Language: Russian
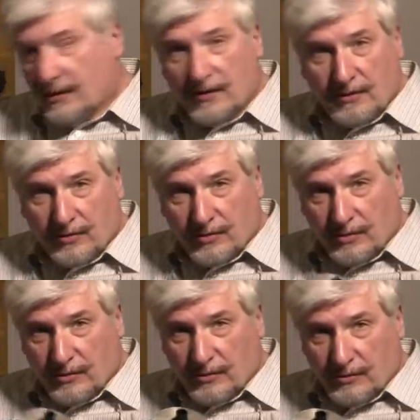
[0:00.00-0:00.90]

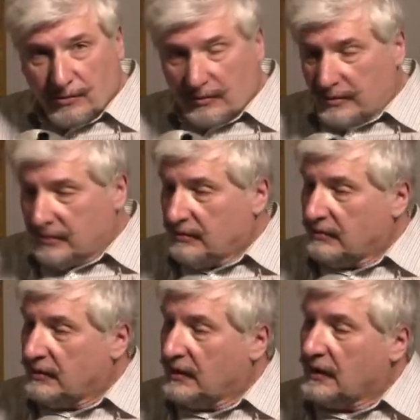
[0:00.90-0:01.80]
канализационную трубу
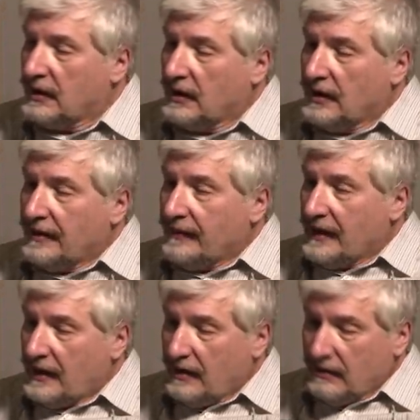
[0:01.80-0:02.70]

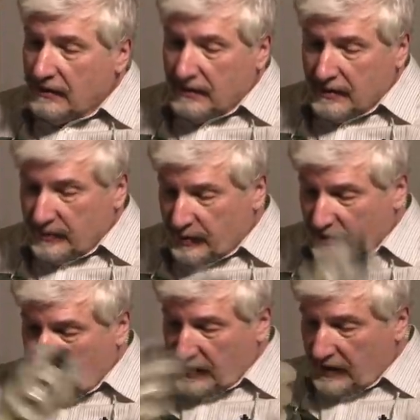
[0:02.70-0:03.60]
и э,
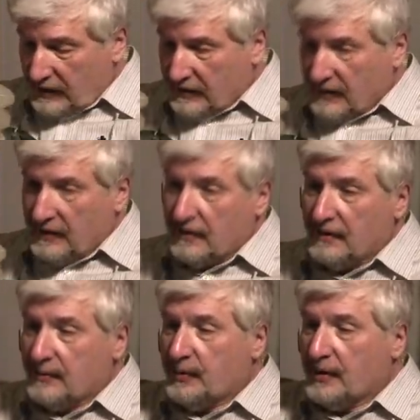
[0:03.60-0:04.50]
подгоняется
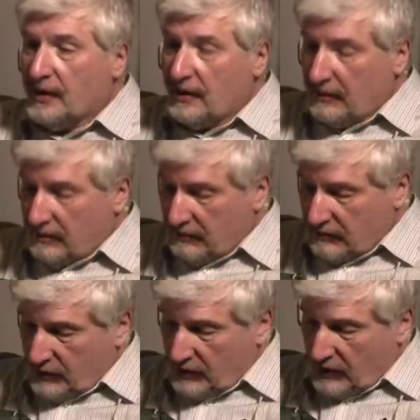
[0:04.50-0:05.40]
спираль.
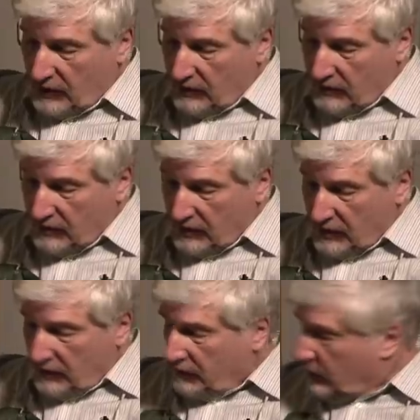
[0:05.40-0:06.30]
Вот так
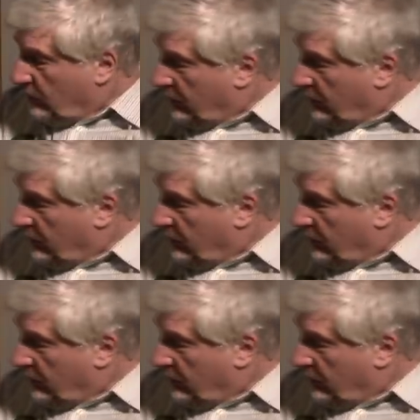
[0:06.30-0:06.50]
все